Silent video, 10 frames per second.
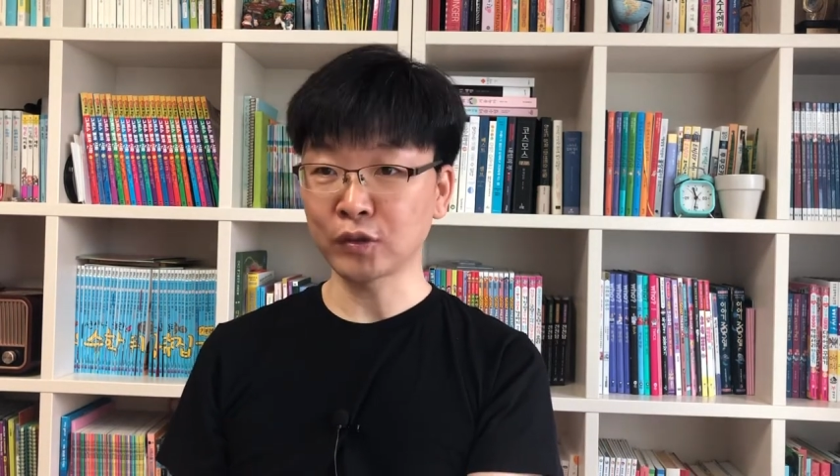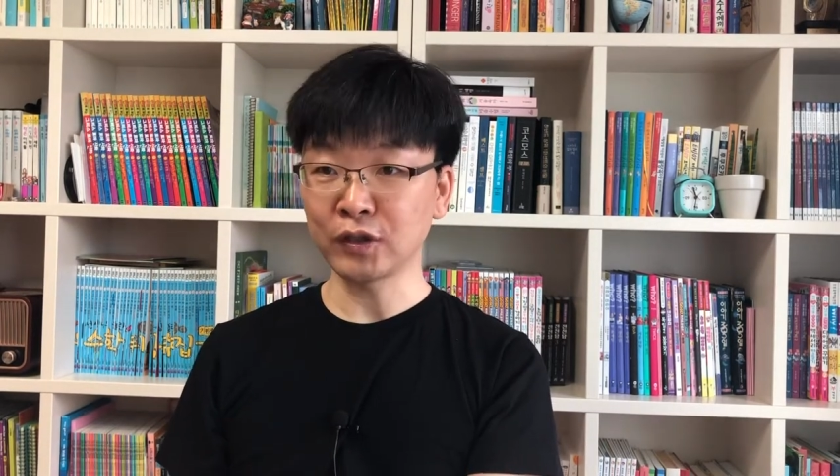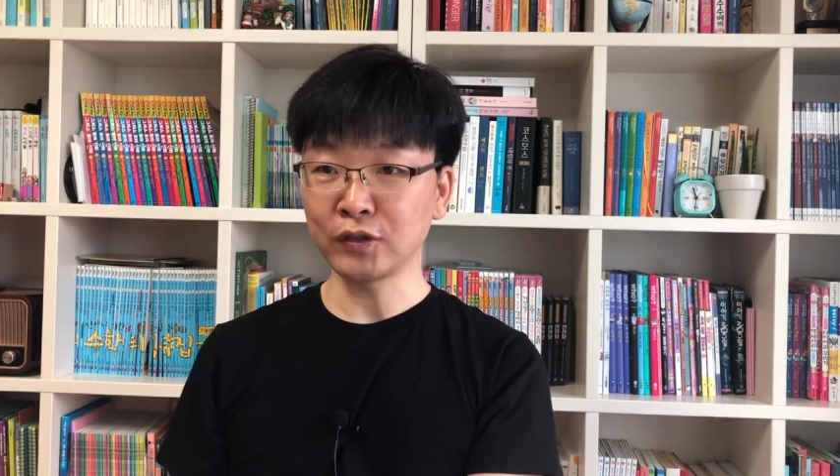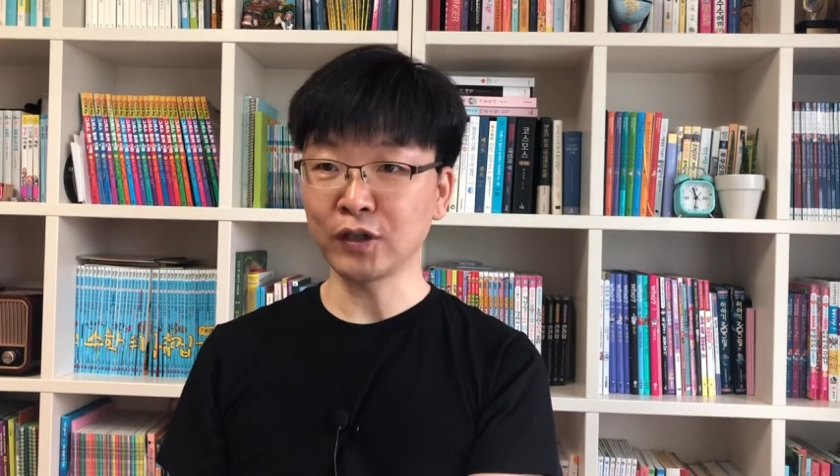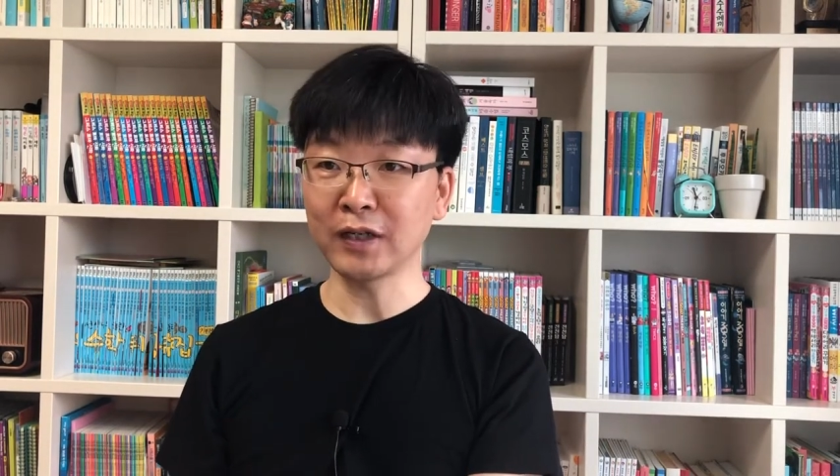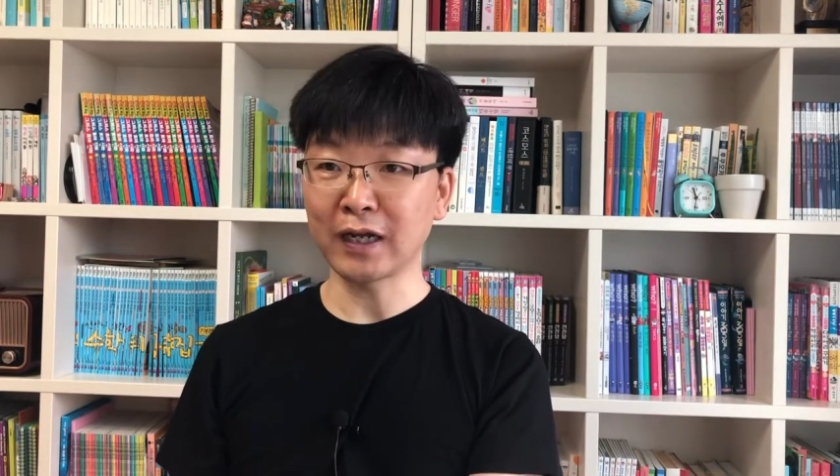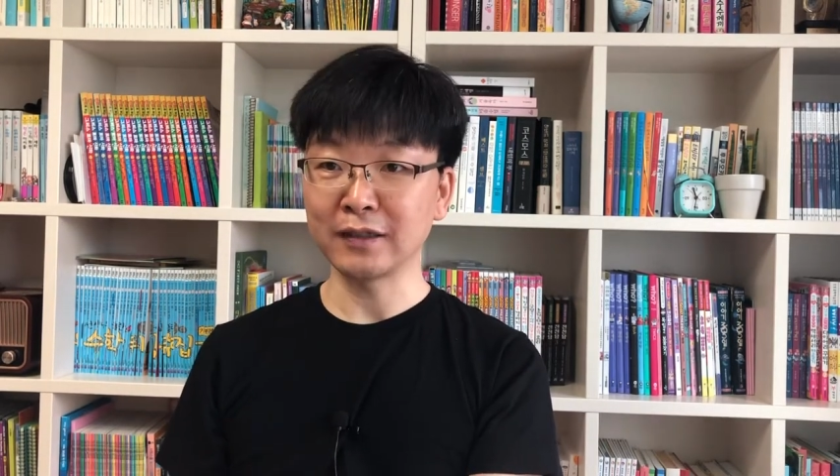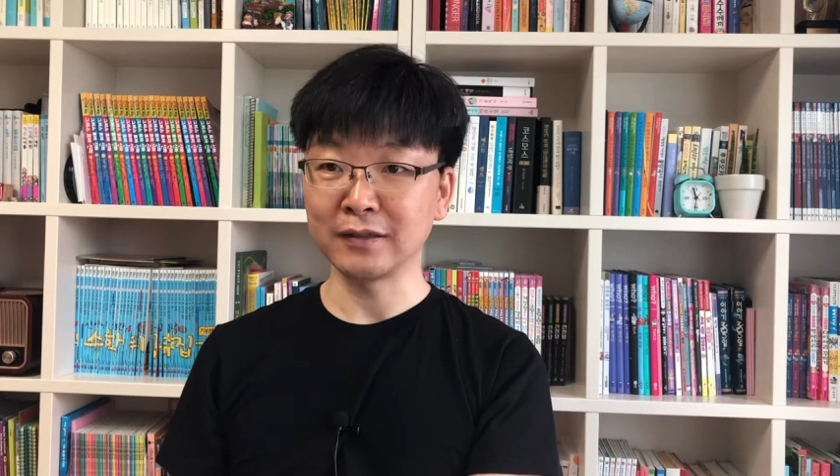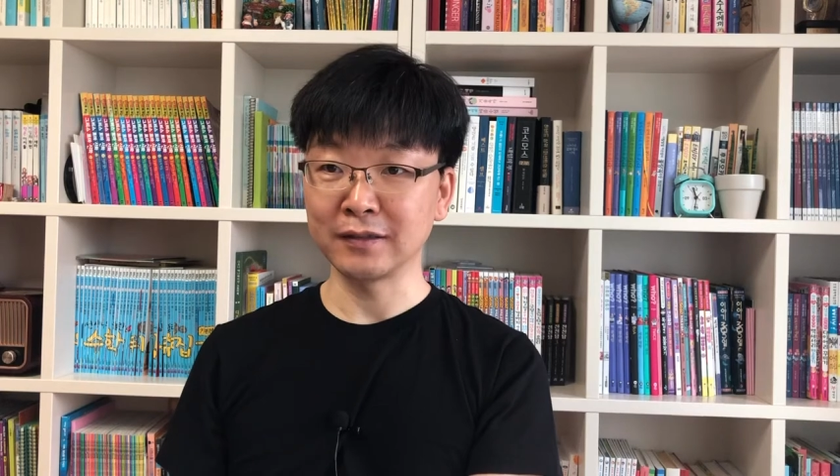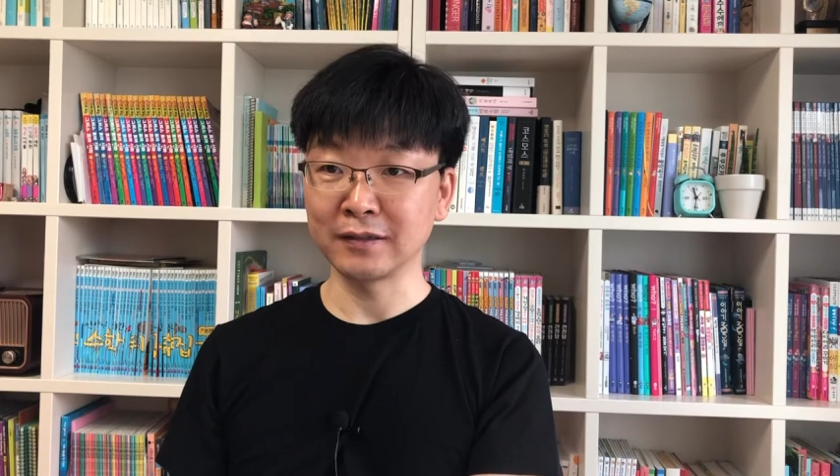
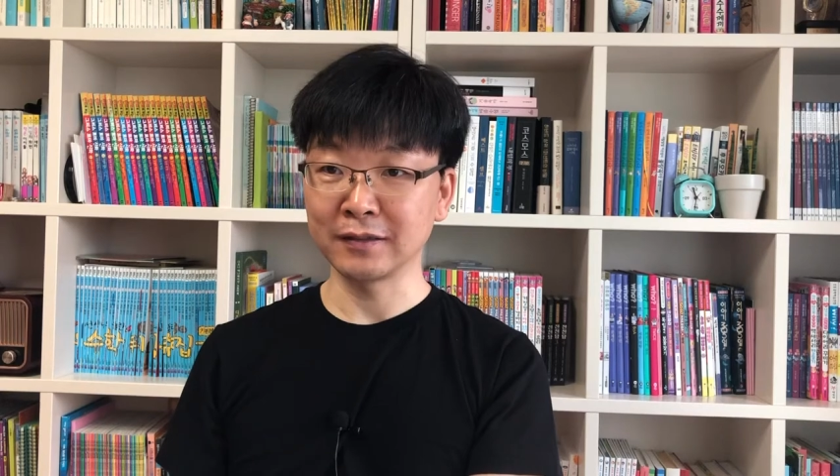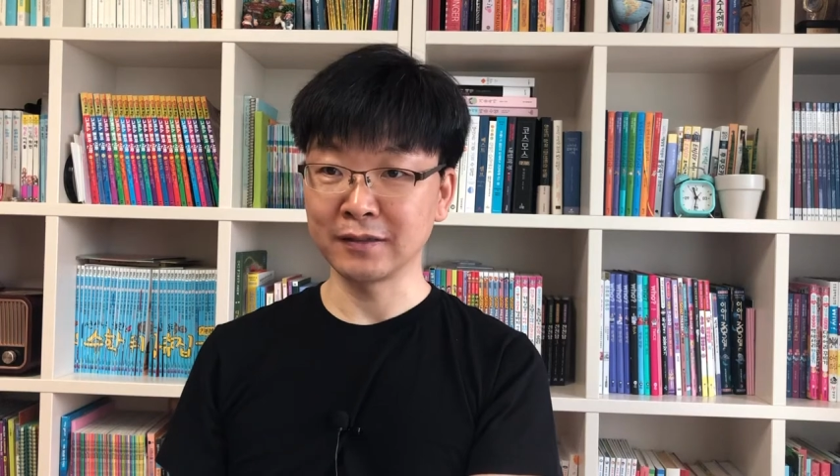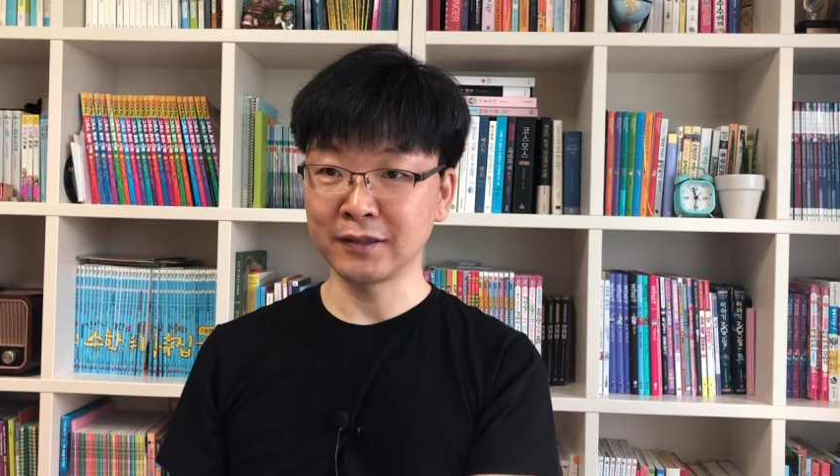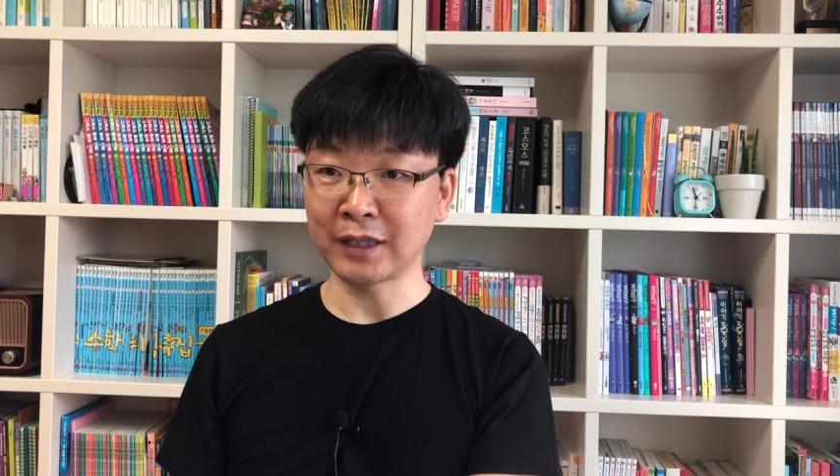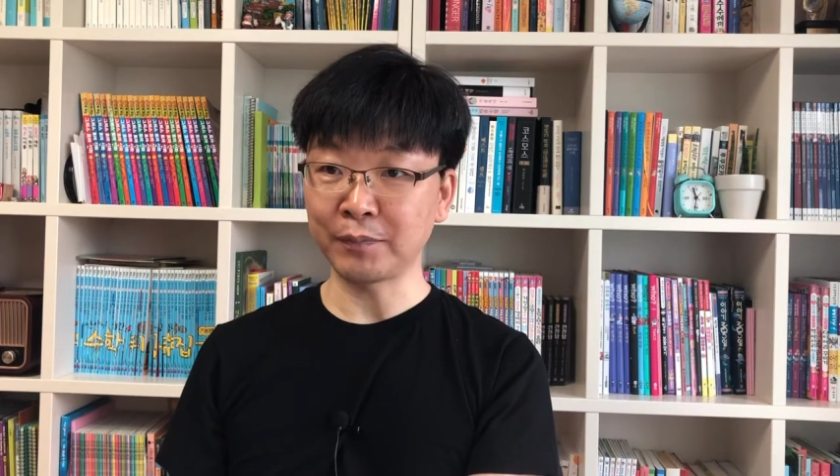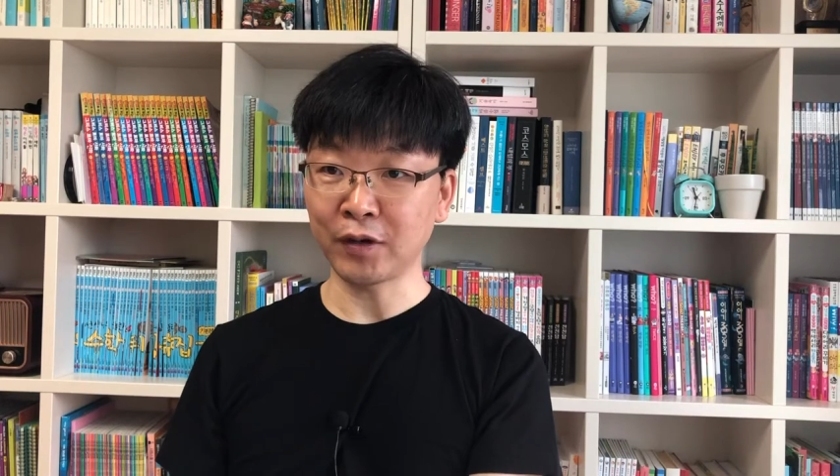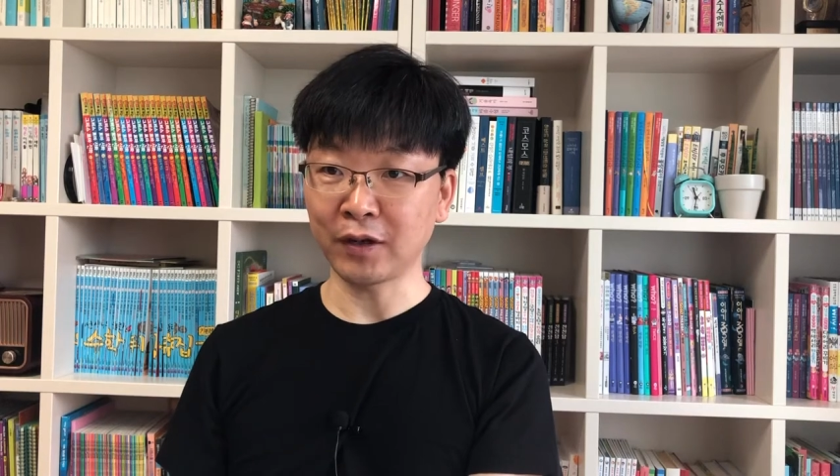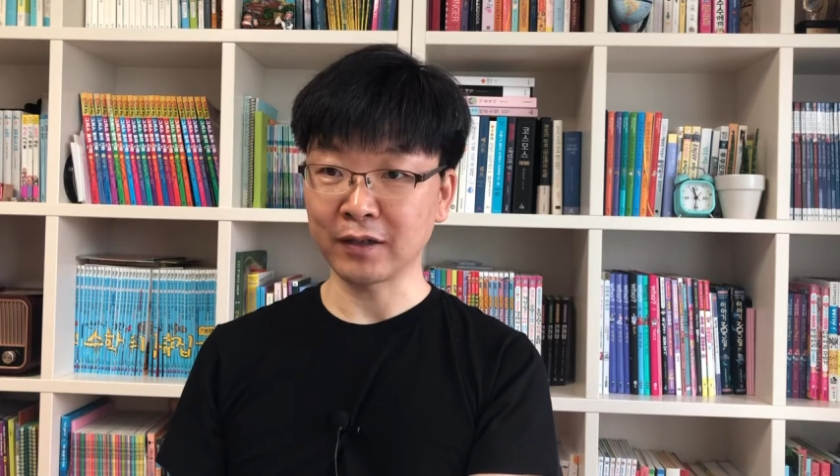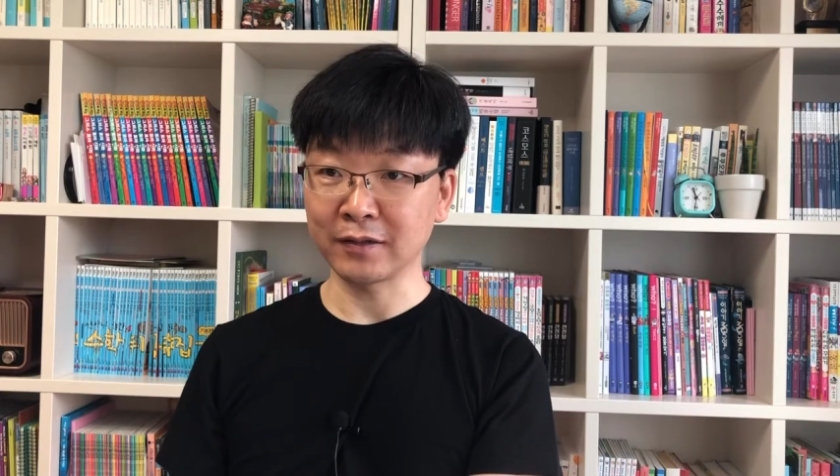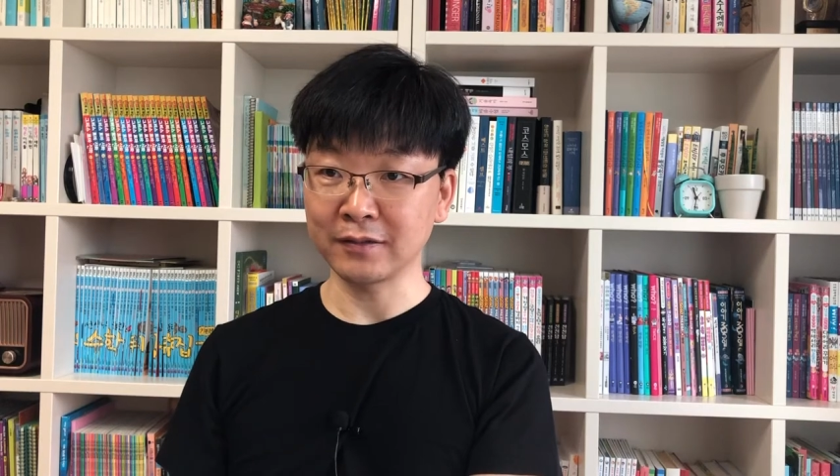선정이라는 챕터가
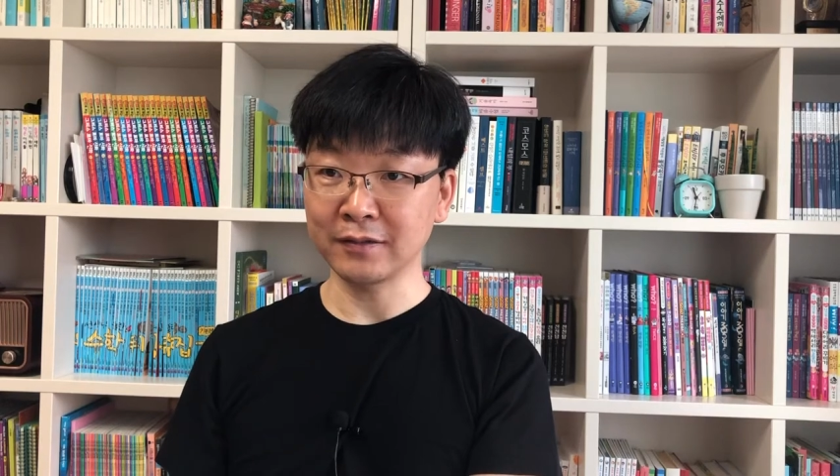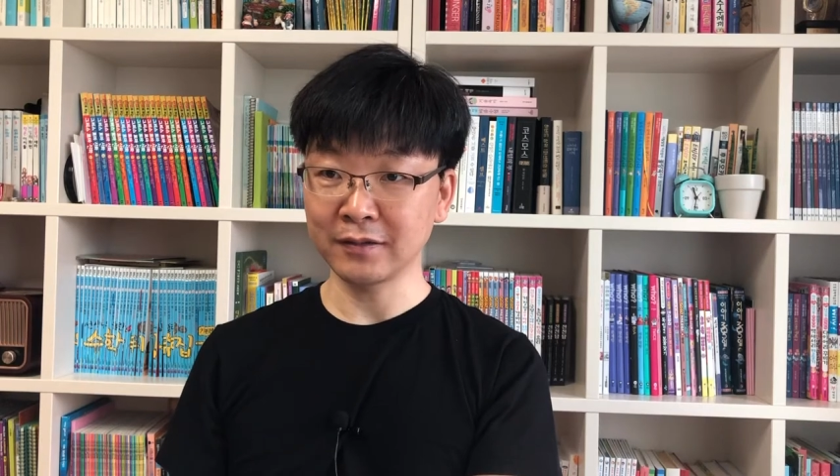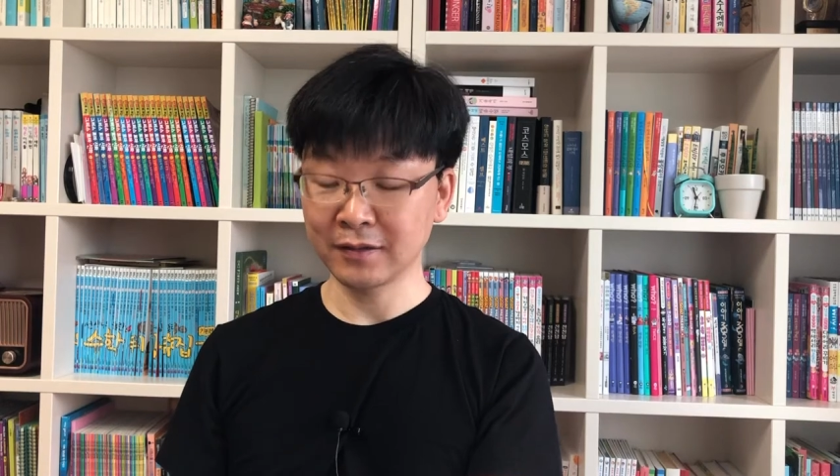있거든.